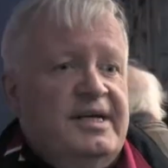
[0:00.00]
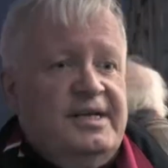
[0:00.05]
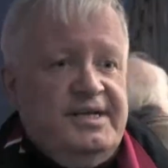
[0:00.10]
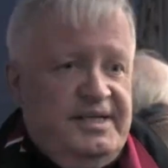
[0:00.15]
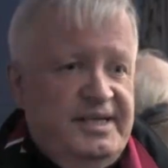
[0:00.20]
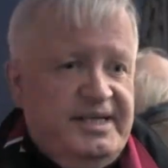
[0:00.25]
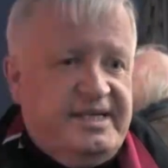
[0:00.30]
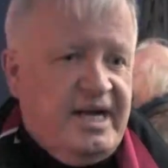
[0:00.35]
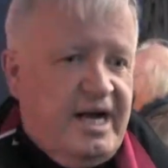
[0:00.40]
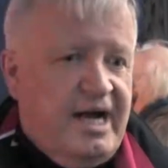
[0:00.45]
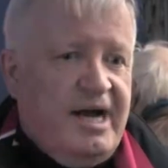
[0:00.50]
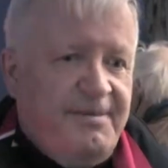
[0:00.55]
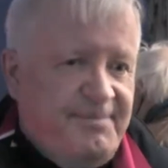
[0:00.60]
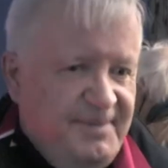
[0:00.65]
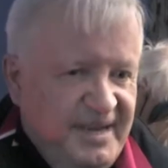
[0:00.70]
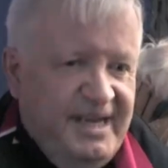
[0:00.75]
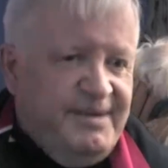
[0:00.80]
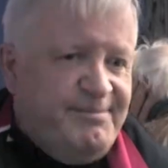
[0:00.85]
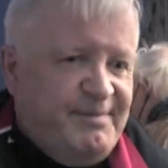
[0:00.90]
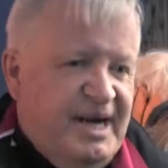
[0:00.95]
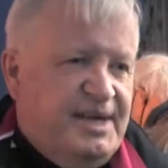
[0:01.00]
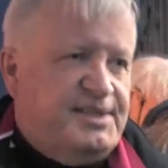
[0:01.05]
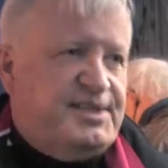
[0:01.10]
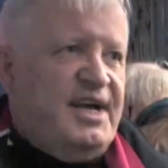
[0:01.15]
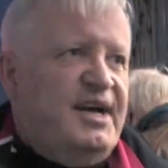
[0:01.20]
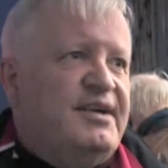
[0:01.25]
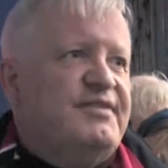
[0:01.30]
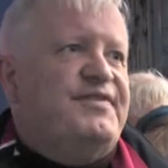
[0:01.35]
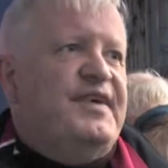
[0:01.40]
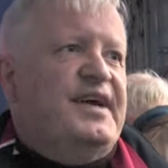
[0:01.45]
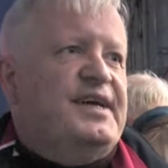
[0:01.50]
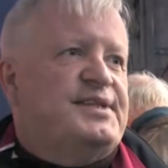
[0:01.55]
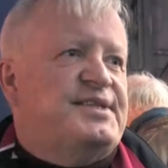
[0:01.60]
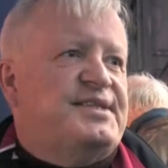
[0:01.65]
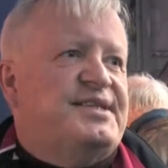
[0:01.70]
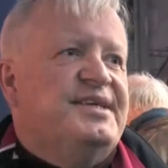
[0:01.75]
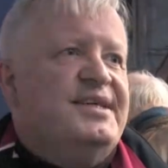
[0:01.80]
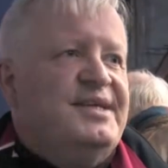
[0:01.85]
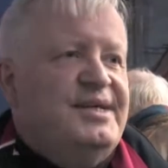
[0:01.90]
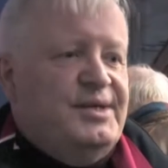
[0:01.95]
Die KAB macht's
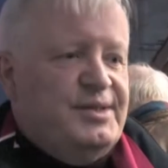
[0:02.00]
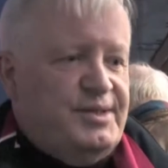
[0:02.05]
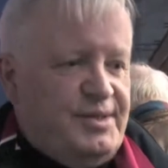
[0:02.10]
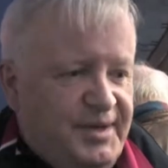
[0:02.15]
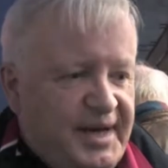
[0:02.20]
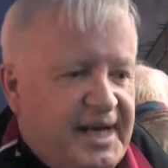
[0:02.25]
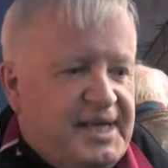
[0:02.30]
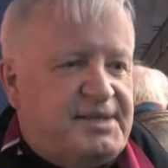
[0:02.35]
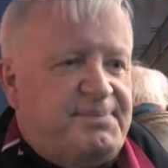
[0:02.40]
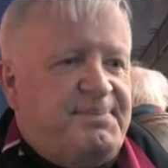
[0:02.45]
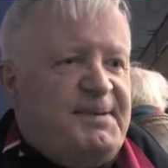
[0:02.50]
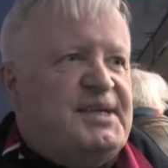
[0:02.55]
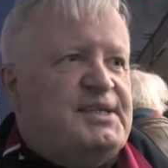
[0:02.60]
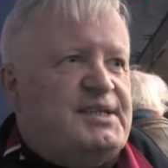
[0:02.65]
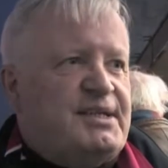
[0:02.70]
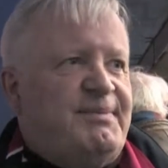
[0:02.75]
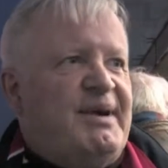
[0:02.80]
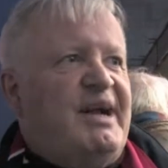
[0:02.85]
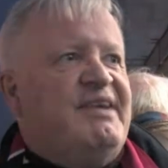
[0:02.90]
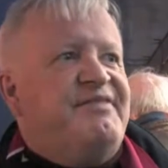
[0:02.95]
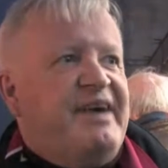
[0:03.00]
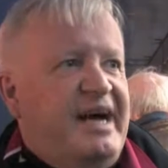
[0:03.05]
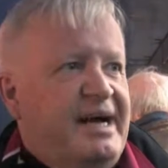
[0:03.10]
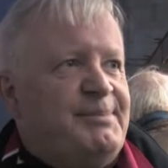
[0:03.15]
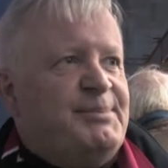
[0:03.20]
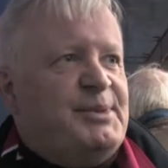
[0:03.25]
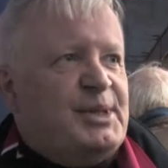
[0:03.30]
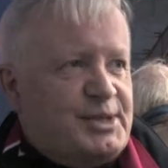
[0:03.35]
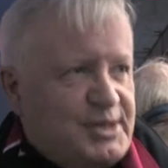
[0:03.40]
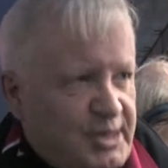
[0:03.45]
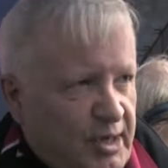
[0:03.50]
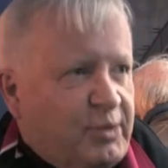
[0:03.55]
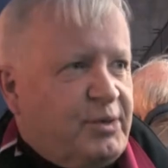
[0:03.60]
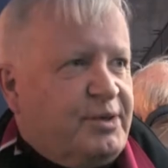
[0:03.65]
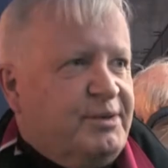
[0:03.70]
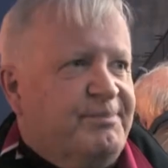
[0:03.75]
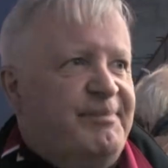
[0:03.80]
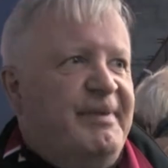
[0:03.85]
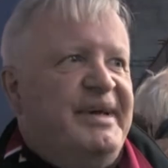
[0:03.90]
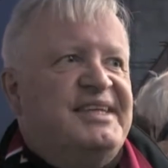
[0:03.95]
handfest. Zunächst bringt sie mal warmende
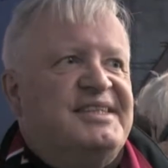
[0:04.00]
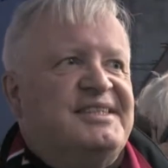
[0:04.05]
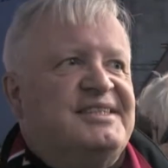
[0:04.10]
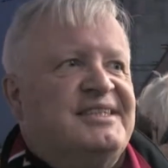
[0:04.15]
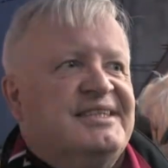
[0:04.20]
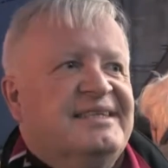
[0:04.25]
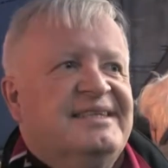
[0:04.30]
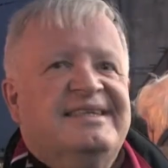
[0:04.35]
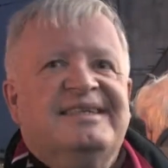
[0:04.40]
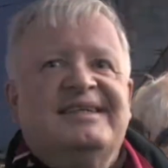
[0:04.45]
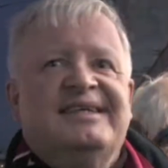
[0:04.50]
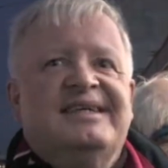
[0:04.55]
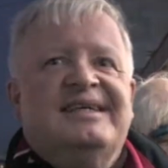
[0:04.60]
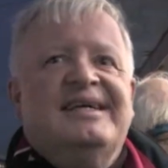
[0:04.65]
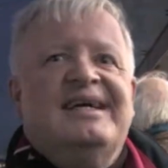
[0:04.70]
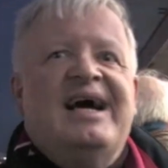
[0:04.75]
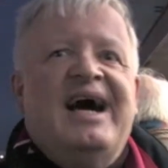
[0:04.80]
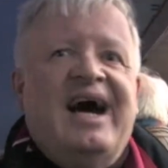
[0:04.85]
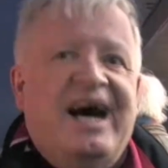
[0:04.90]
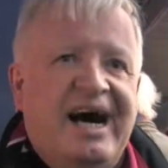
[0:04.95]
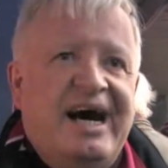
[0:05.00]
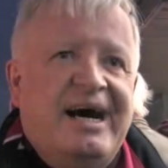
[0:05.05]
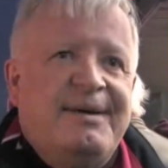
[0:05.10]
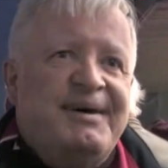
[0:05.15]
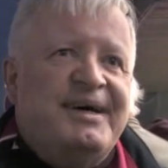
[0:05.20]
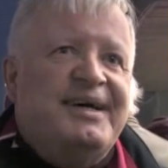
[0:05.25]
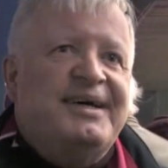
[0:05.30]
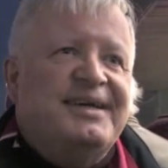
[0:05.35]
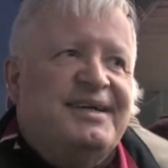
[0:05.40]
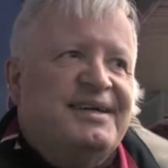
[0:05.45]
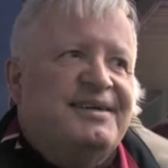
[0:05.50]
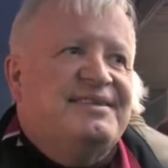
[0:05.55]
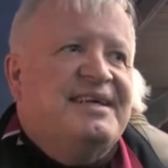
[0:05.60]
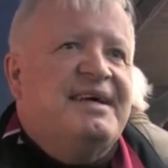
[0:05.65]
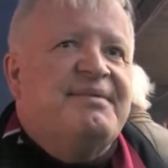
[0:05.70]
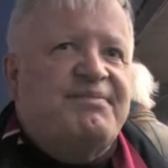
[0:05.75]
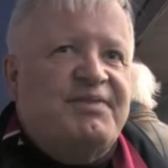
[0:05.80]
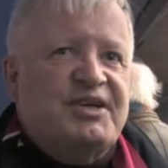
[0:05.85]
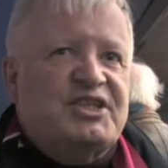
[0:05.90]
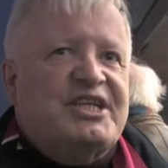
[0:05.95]
Socken mit. Aber
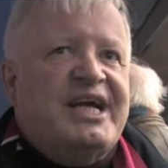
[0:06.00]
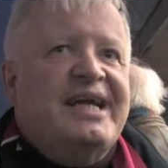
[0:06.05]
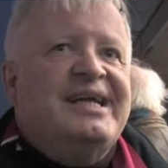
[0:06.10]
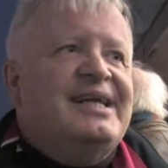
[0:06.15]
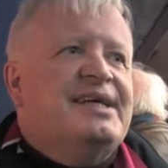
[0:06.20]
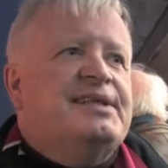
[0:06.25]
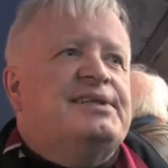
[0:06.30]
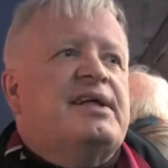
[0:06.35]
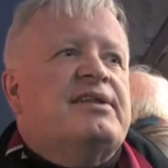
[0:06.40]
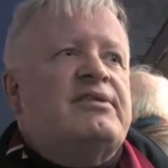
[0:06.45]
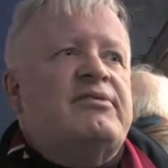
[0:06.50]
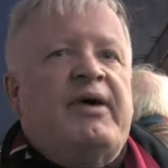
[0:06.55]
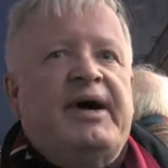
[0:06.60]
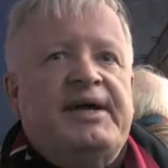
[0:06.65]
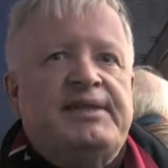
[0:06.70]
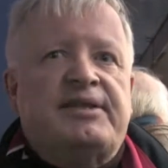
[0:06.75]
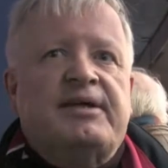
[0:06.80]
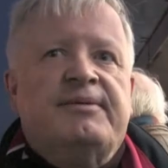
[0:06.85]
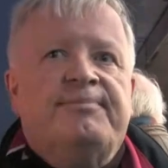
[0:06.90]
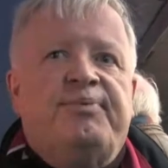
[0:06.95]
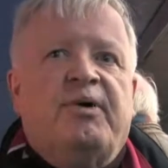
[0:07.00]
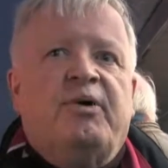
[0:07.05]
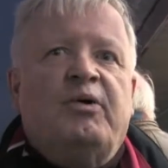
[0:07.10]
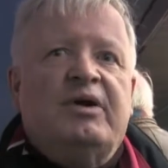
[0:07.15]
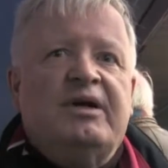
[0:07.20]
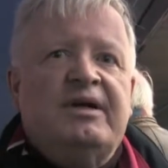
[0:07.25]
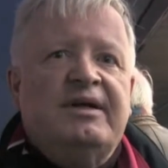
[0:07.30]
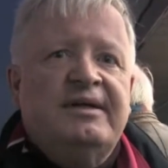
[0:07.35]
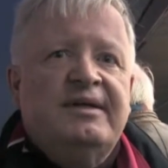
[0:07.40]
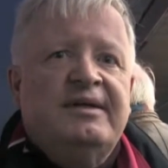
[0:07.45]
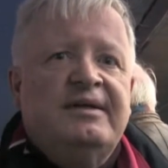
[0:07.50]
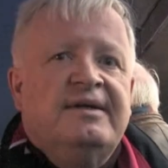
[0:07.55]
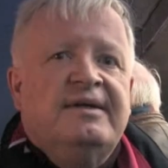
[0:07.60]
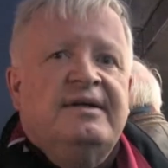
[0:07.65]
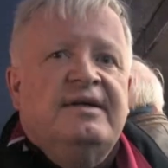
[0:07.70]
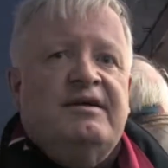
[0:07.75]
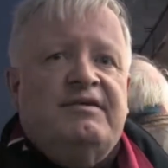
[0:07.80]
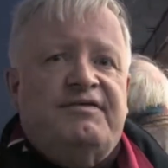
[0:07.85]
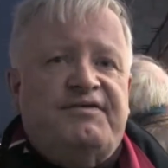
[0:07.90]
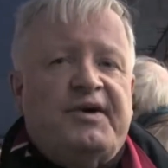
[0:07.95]
selbstverständlich ist das nur ein Symbol
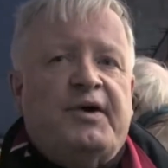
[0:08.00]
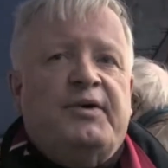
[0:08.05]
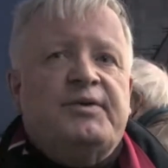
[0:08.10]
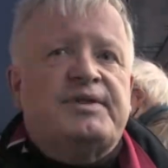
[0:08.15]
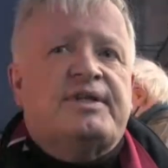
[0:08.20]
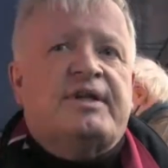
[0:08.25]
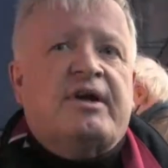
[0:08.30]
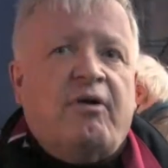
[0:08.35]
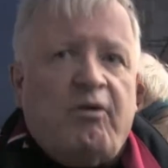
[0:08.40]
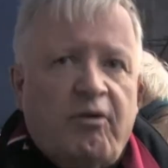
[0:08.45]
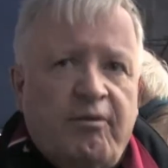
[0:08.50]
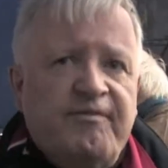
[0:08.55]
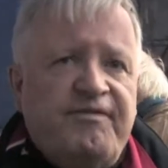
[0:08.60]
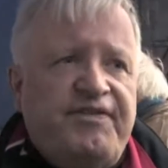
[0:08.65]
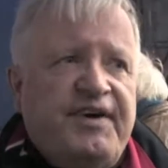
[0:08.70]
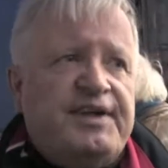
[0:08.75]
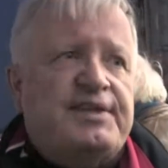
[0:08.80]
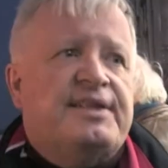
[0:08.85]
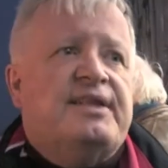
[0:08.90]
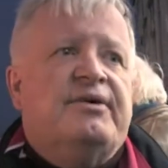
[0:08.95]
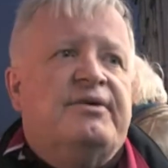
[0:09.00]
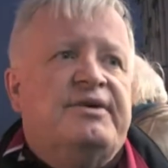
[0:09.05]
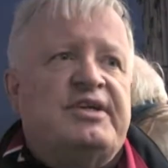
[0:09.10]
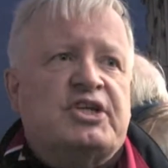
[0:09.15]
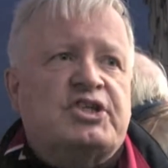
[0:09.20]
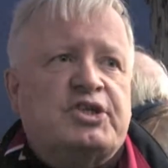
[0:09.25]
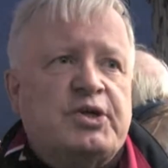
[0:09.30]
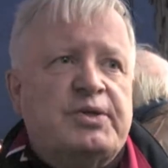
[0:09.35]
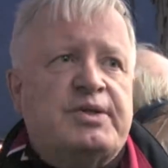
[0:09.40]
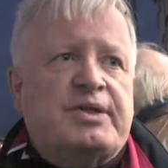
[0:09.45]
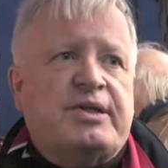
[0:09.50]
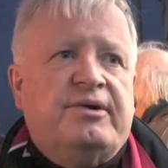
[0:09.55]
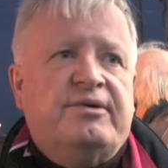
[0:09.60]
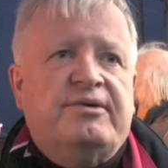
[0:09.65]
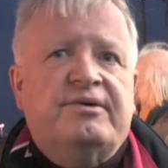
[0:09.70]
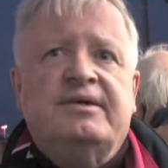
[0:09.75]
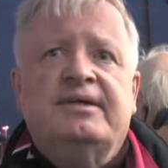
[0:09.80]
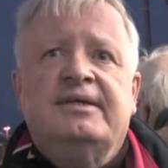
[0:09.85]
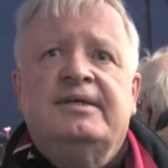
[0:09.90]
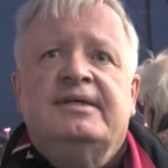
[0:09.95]
für unsere umfassende Unterstützung.